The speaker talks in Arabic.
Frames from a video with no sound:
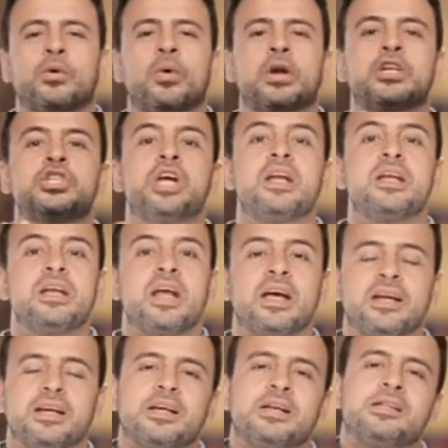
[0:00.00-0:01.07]

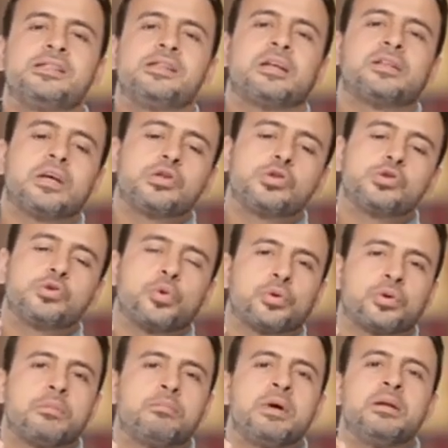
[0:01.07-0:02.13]
والجنة
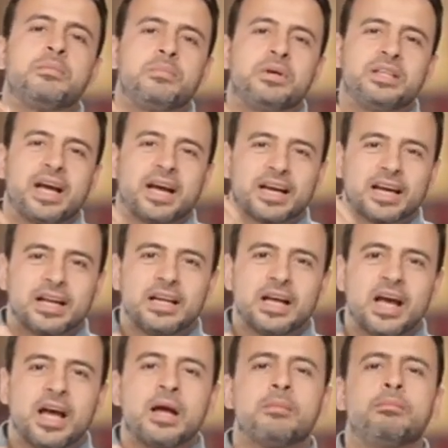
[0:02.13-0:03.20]
ستستر من
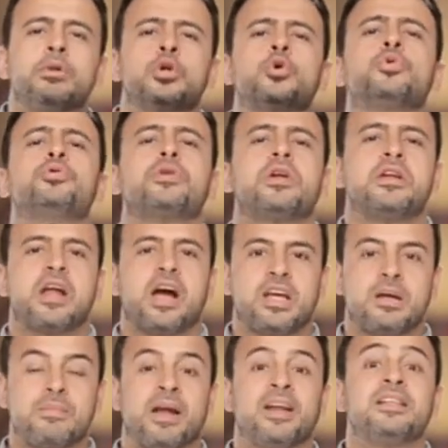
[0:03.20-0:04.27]
بداخلها من كتر
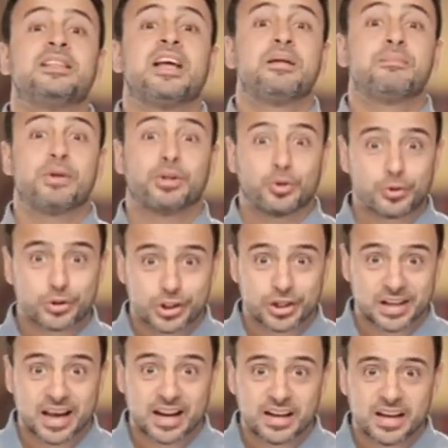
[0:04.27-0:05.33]
النعيم يعني انت لما تخش
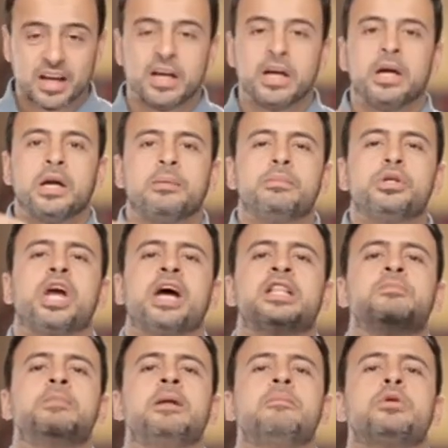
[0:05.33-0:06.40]
الجنة مش
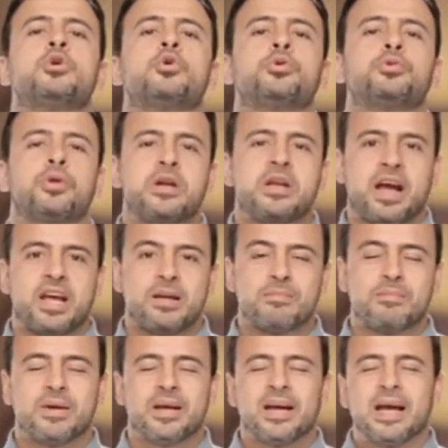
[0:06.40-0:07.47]
هتبان من كتر
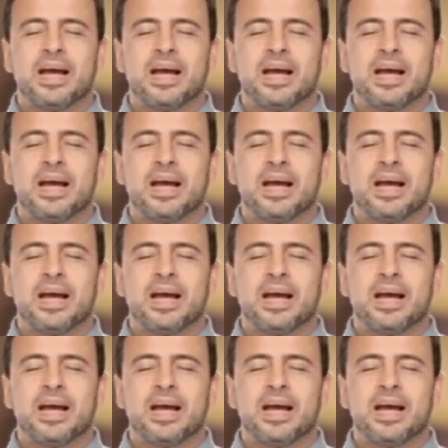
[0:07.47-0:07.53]
النعيم